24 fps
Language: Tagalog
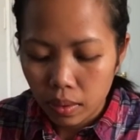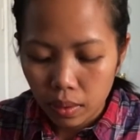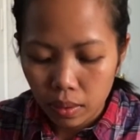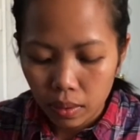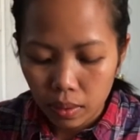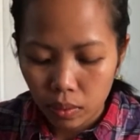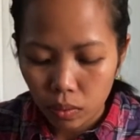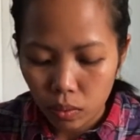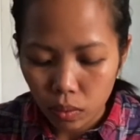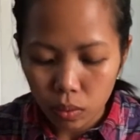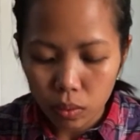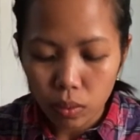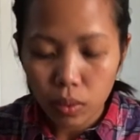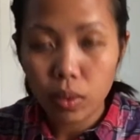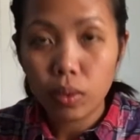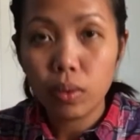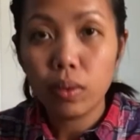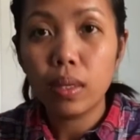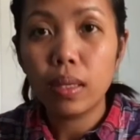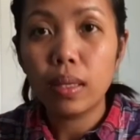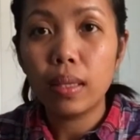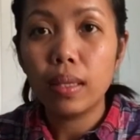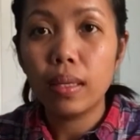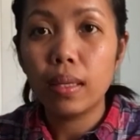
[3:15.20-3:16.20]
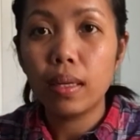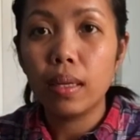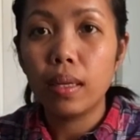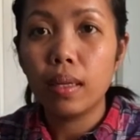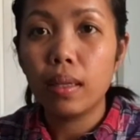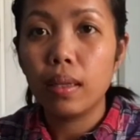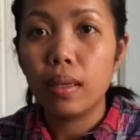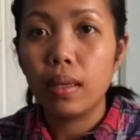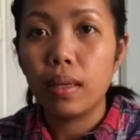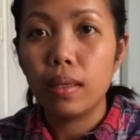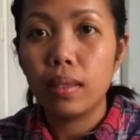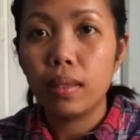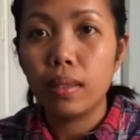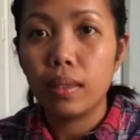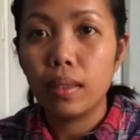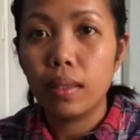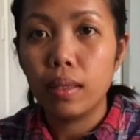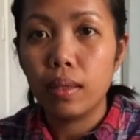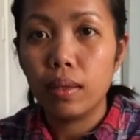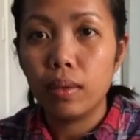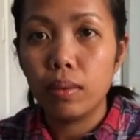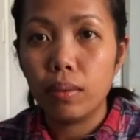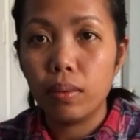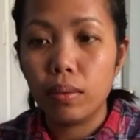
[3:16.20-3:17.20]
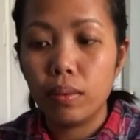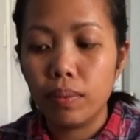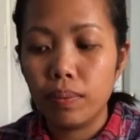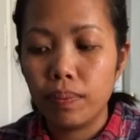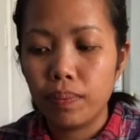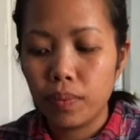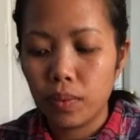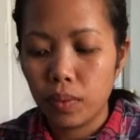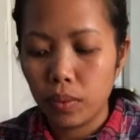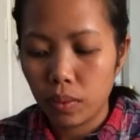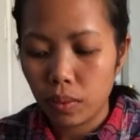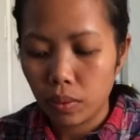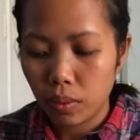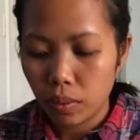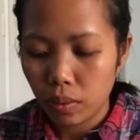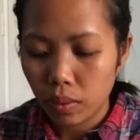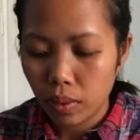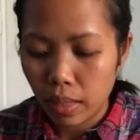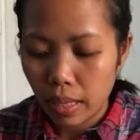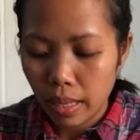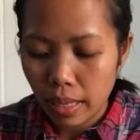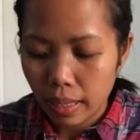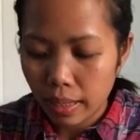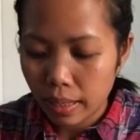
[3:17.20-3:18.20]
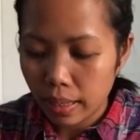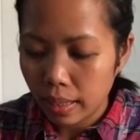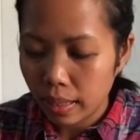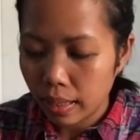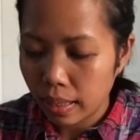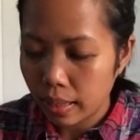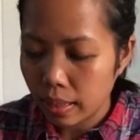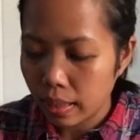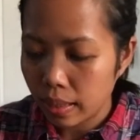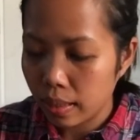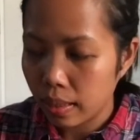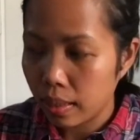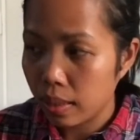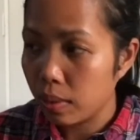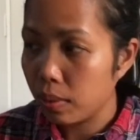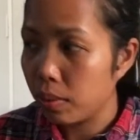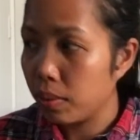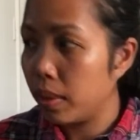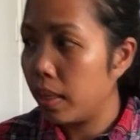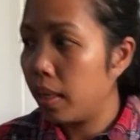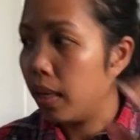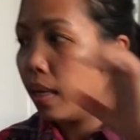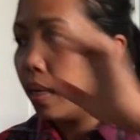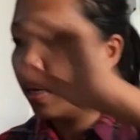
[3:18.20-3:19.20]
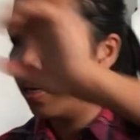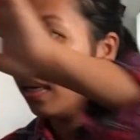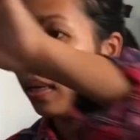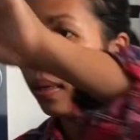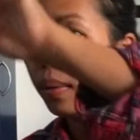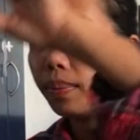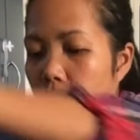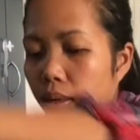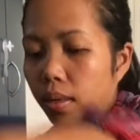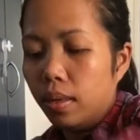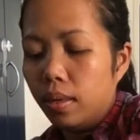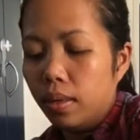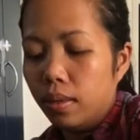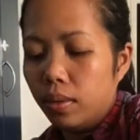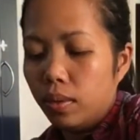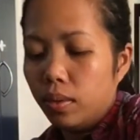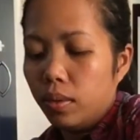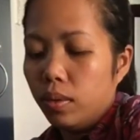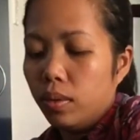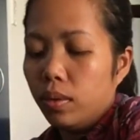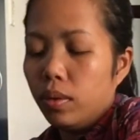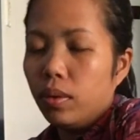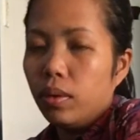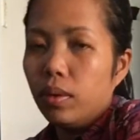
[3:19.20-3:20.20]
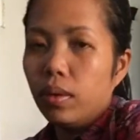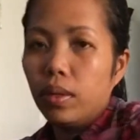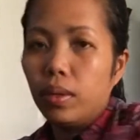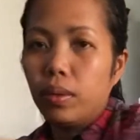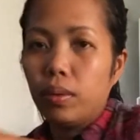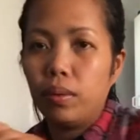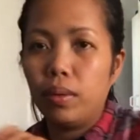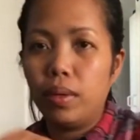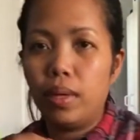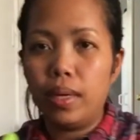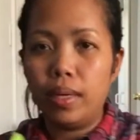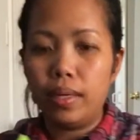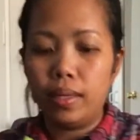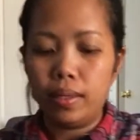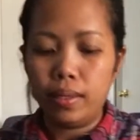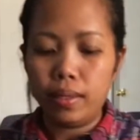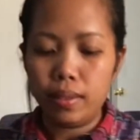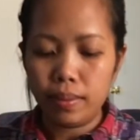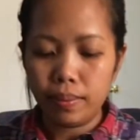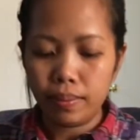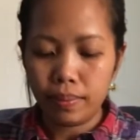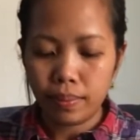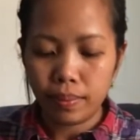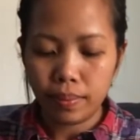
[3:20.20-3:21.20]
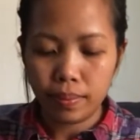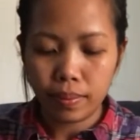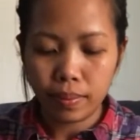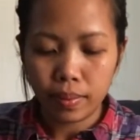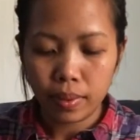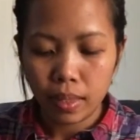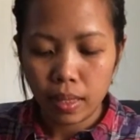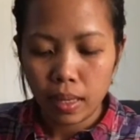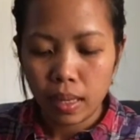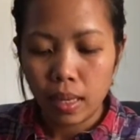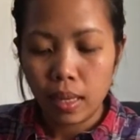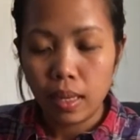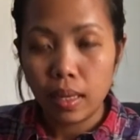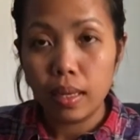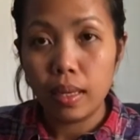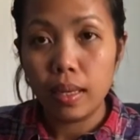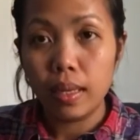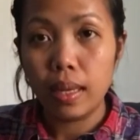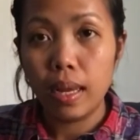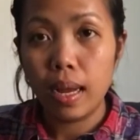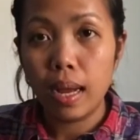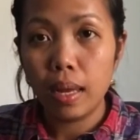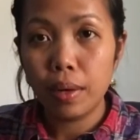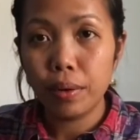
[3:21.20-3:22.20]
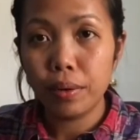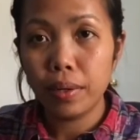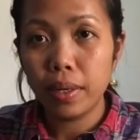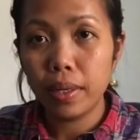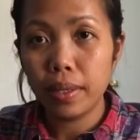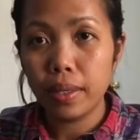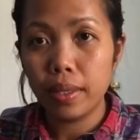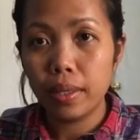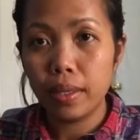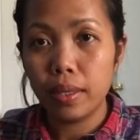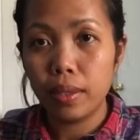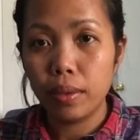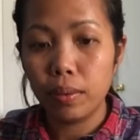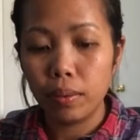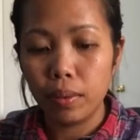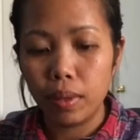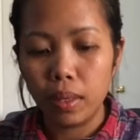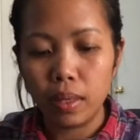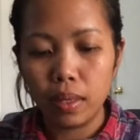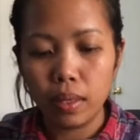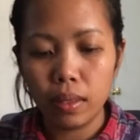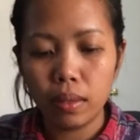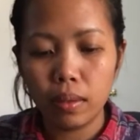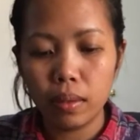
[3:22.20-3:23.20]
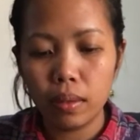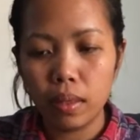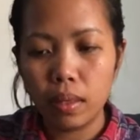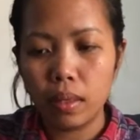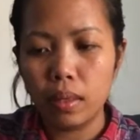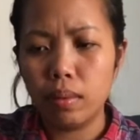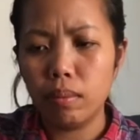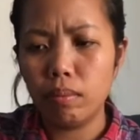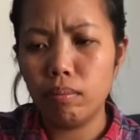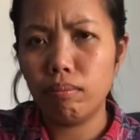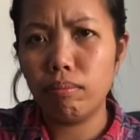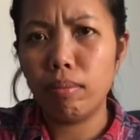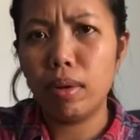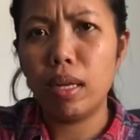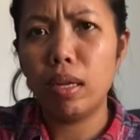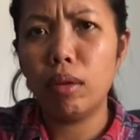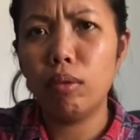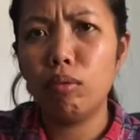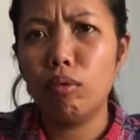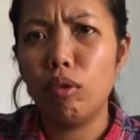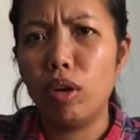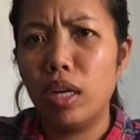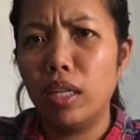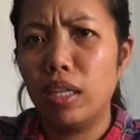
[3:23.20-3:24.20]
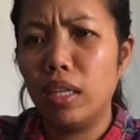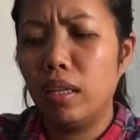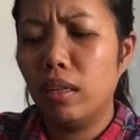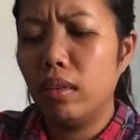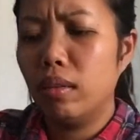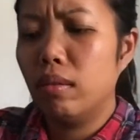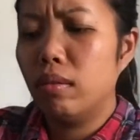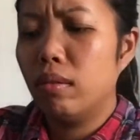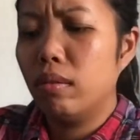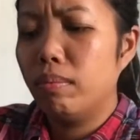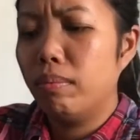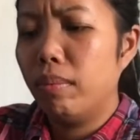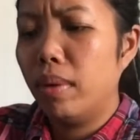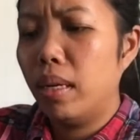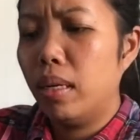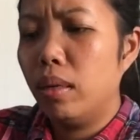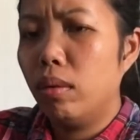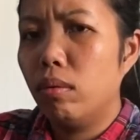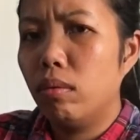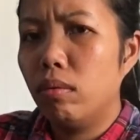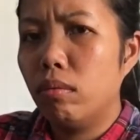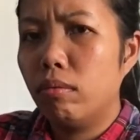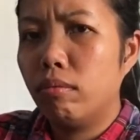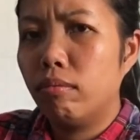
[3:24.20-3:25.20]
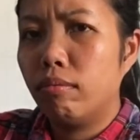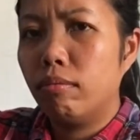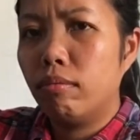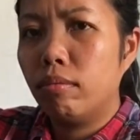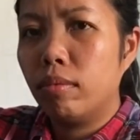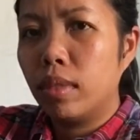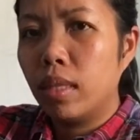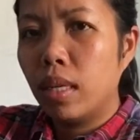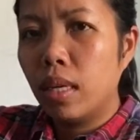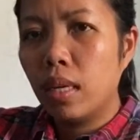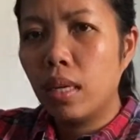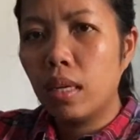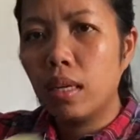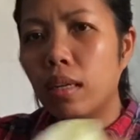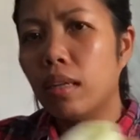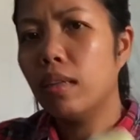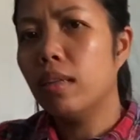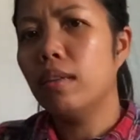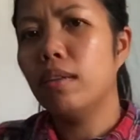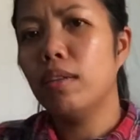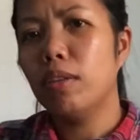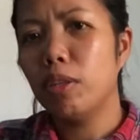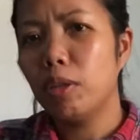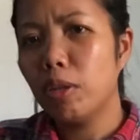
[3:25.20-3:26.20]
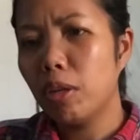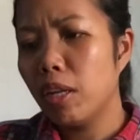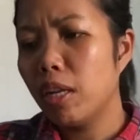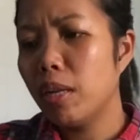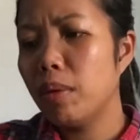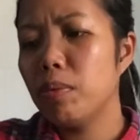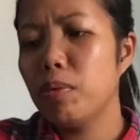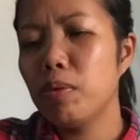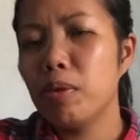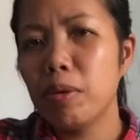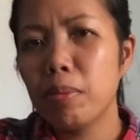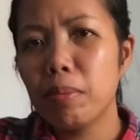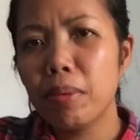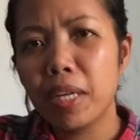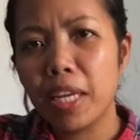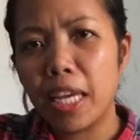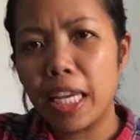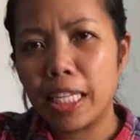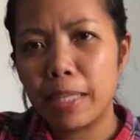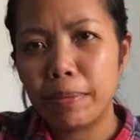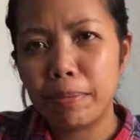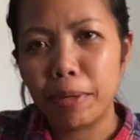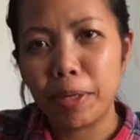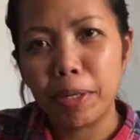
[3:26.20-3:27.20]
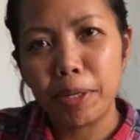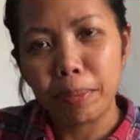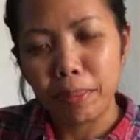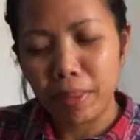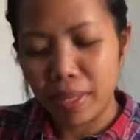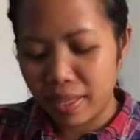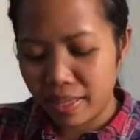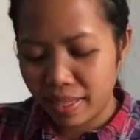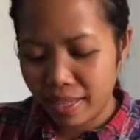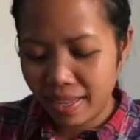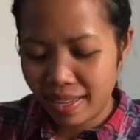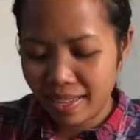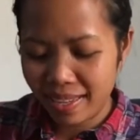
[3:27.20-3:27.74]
Yan. So, yung natira, guys, ito. So, ilalagyan natin dito ng, guys. So, ito, guys. Ihalo natin dito ang, ah, apply mo nga. Ah. Apply. Yeah, alam niyo na naman, experiment.